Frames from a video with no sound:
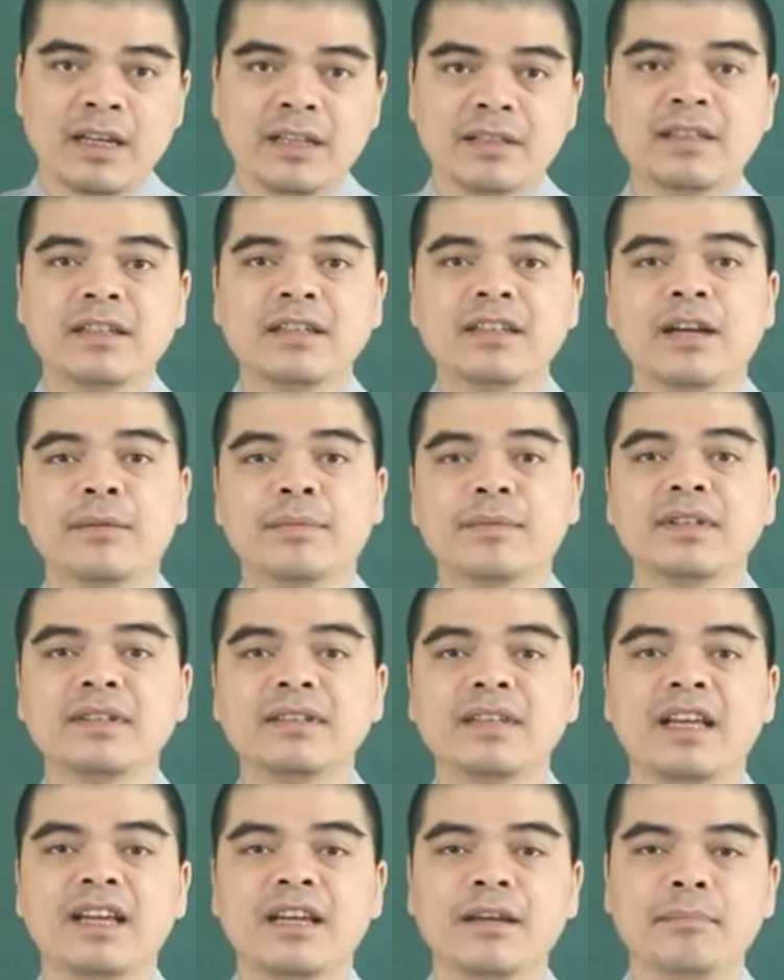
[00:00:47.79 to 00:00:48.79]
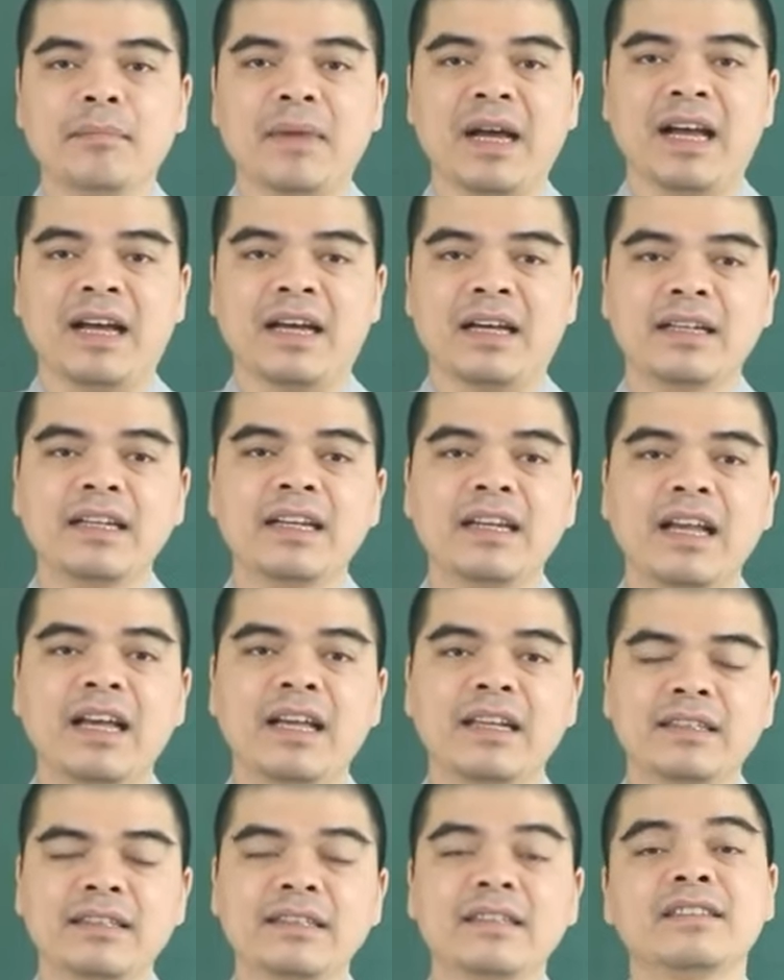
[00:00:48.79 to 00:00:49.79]
Sự nghiệp cứ thế mà đi
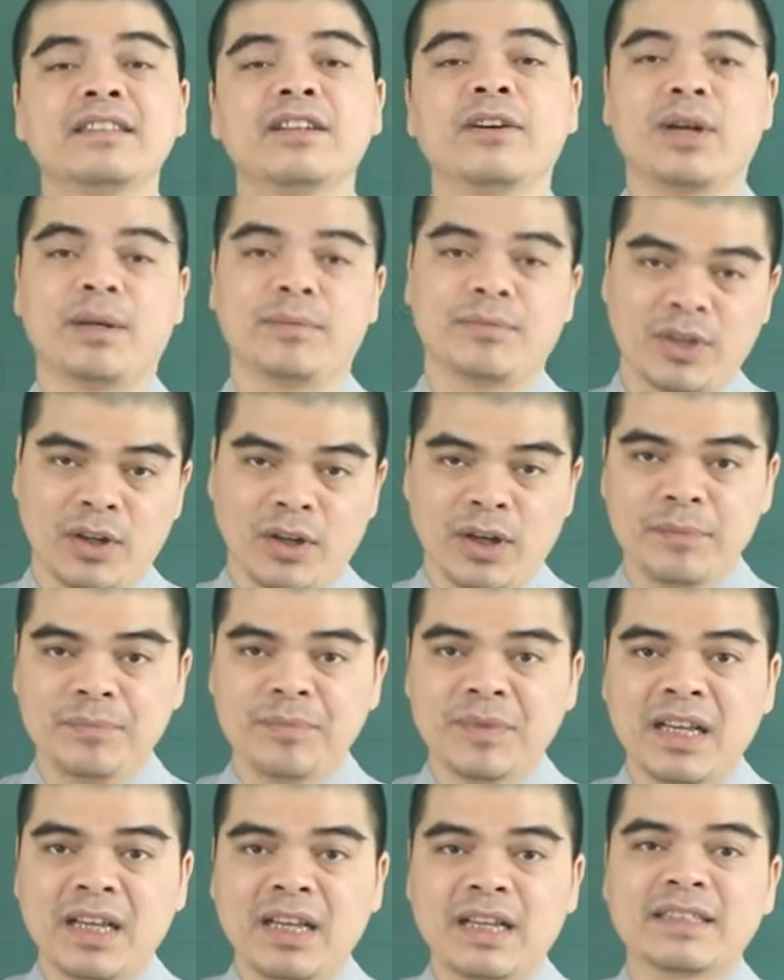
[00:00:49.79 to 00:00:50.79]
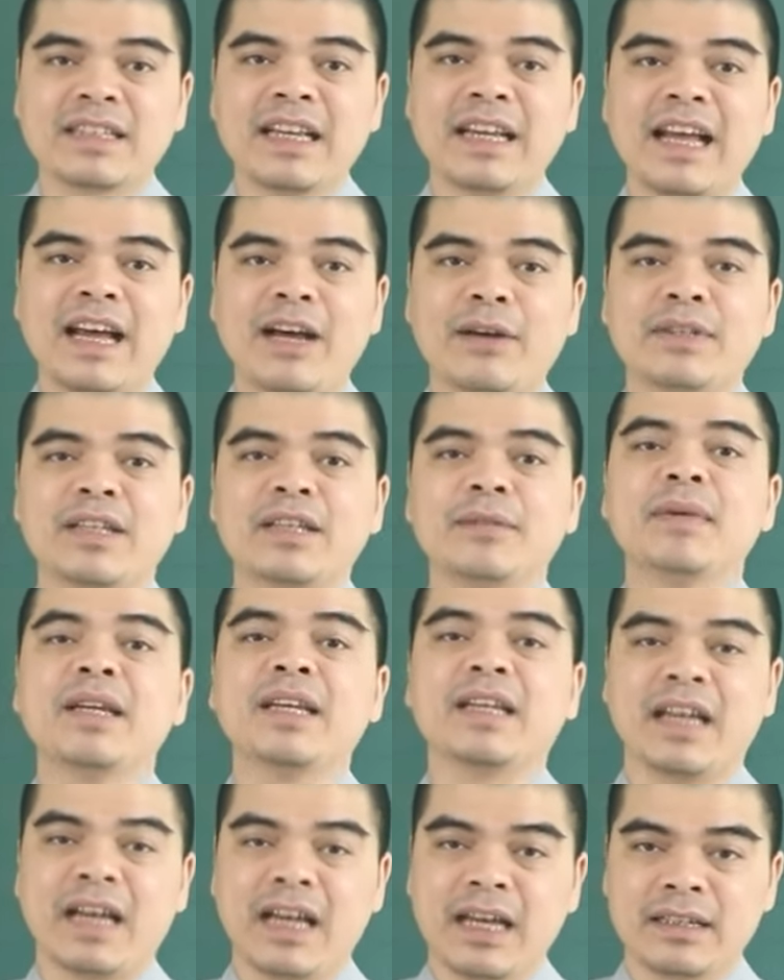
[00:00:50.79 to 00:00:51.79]
lên như diều gặp gió. Gia đạo thì
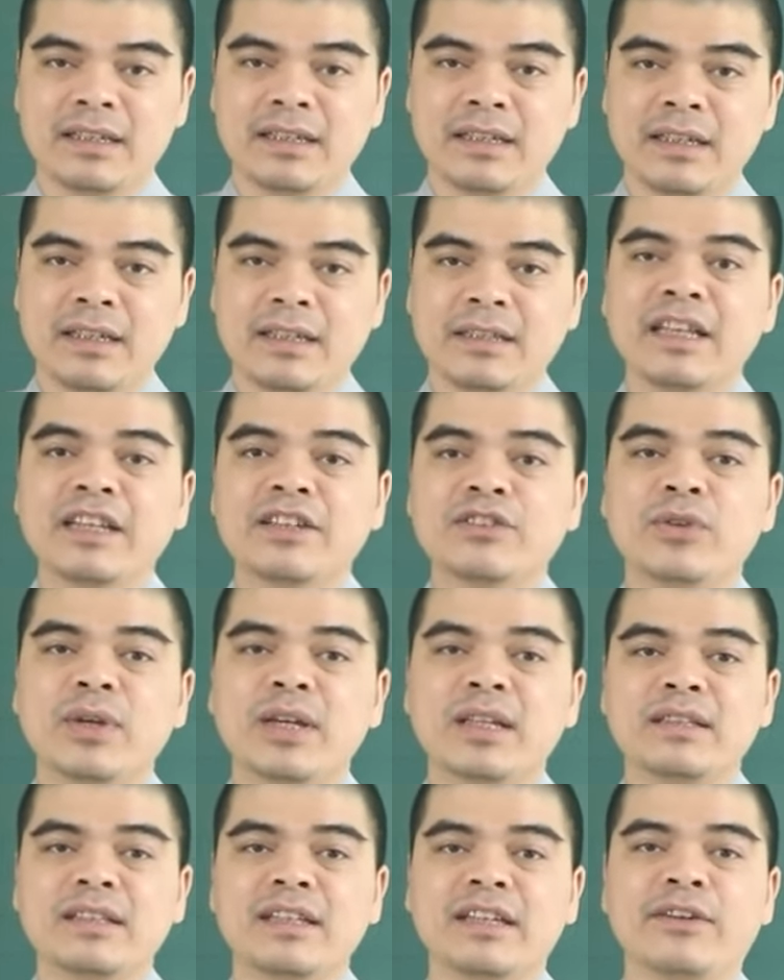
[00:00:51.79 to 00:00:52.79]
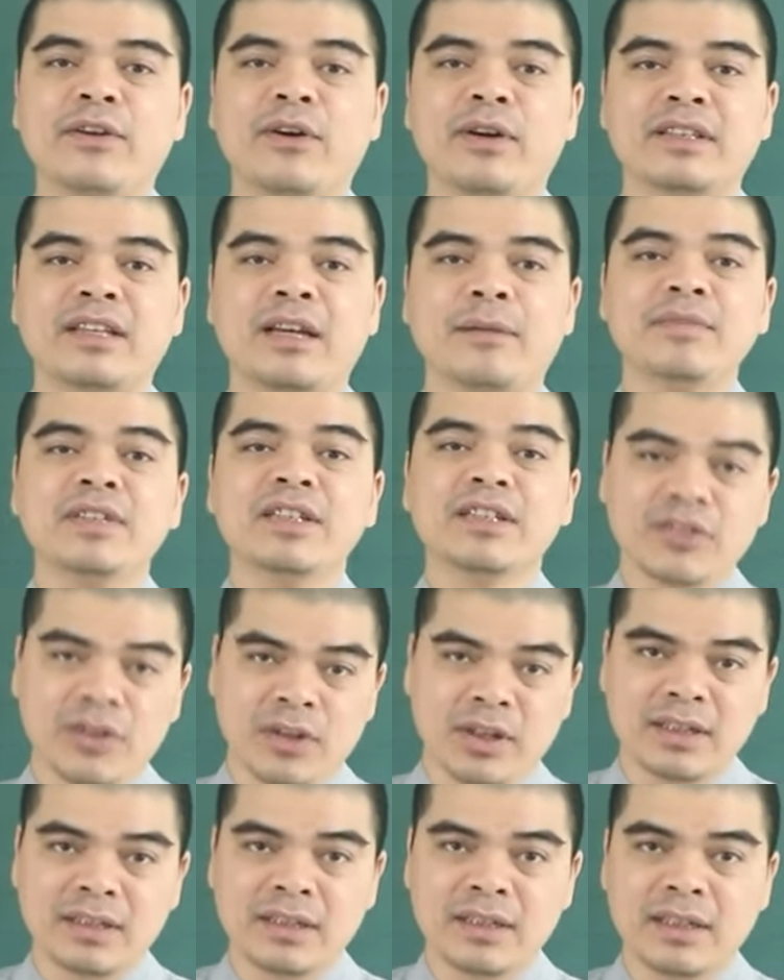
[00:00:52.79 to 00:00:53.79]
bình an, tình duyên thì đỏ thắm như
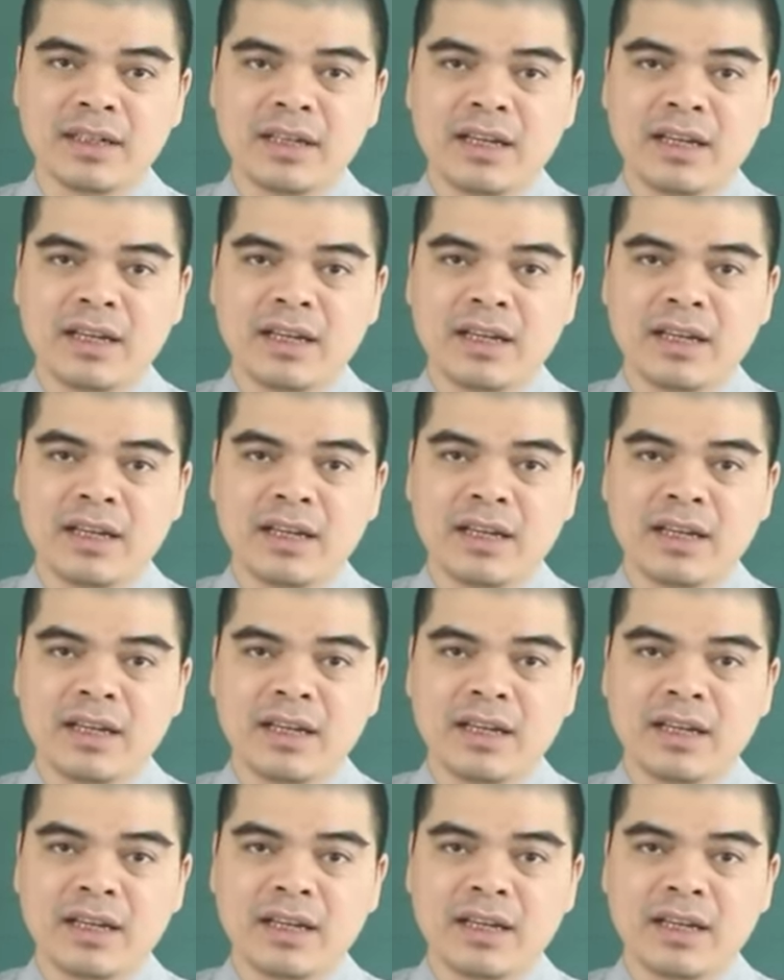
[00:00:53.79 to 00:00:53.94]
son.